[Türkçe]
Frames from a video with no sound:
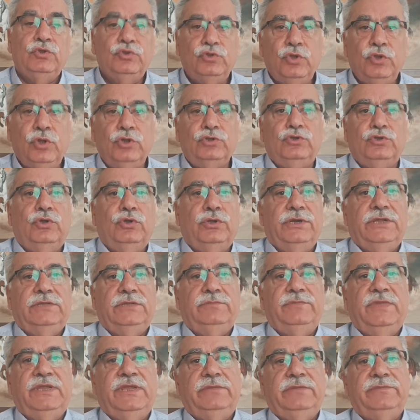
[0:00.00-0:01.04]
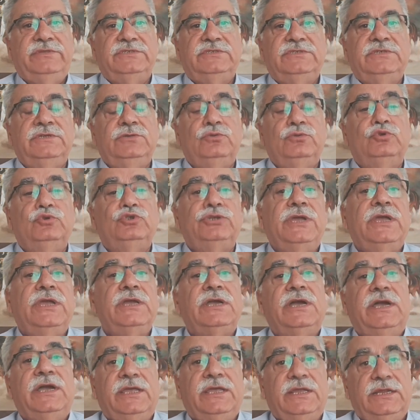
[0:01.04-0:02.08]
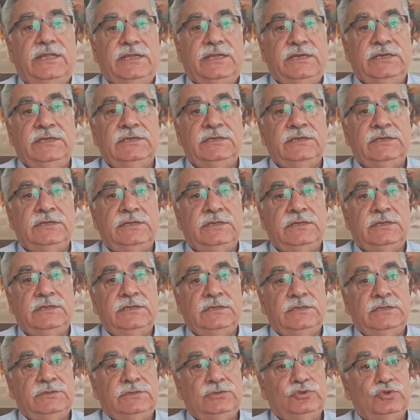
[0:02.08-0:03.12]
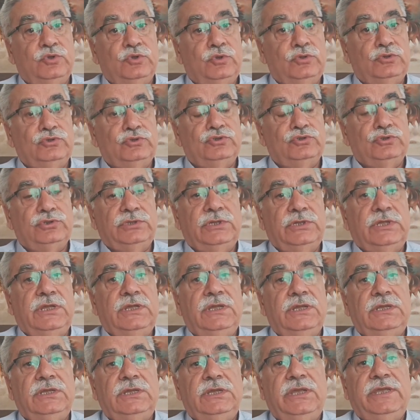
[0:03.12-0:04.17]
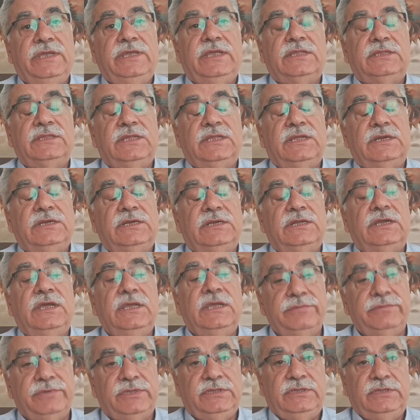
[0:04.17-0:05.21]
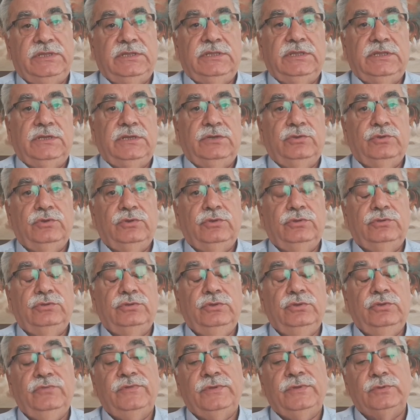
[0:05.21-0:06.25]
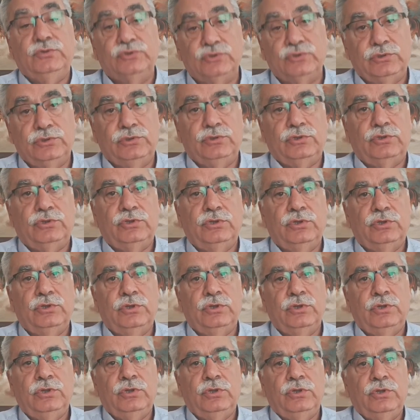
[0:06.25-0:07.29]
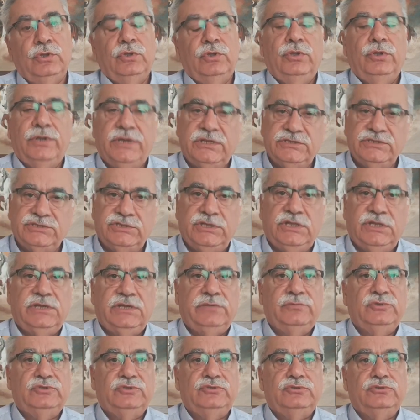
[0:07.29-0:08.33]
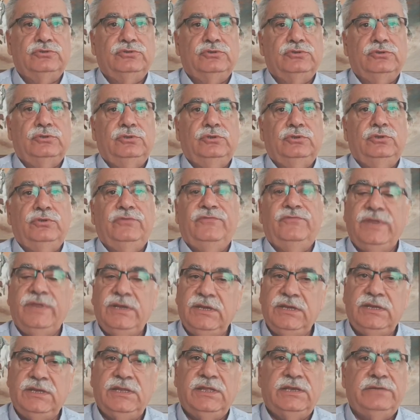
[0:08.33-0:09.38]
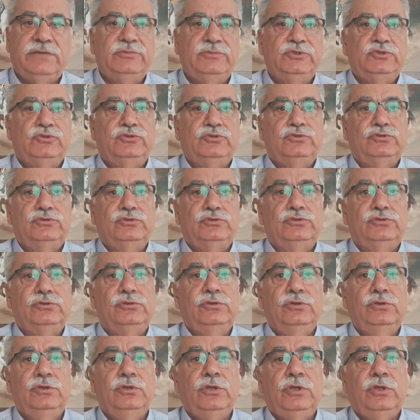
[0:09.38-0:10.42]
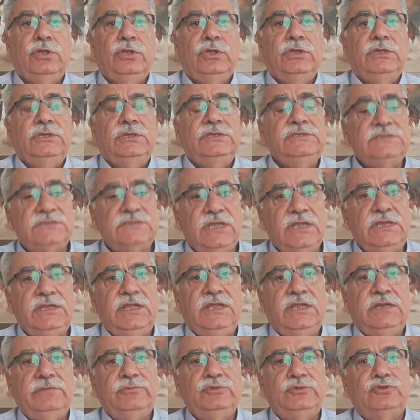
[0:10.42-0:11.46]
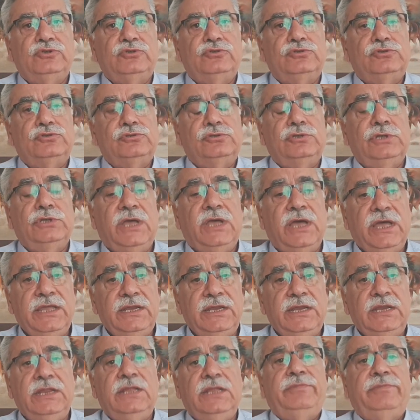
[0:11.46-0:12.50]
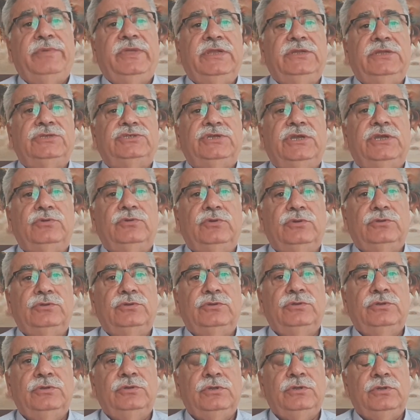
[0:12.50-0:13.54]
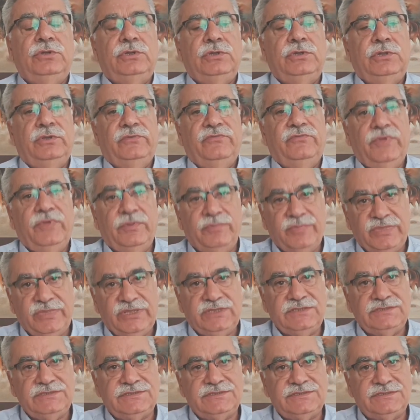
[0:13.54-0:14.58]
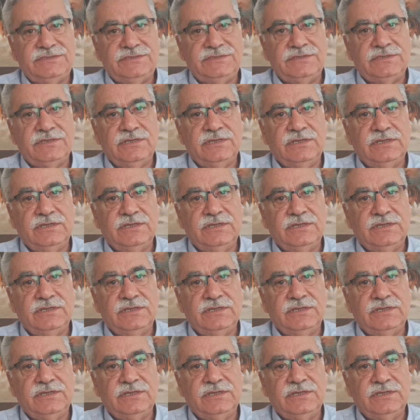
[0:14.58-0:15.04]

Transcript: Dört öğretmenimizi düşen kayaların sonucunda hayatlarını kaybettiklerini gördük ve üzüldük. Öğrencilerimiz üzüldü, velilerimiz üzüldü, insanlarımız üzüldü, aileler perişan oldu ve biz